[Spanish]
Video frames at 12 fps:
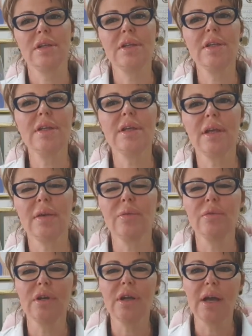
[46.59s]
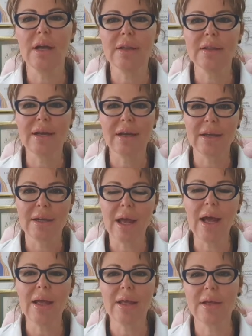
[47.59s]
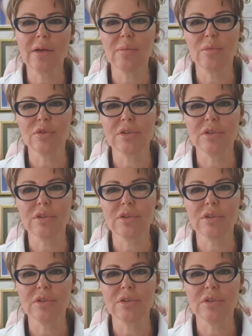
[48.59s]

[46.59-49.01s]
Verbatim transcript: y un drenaje como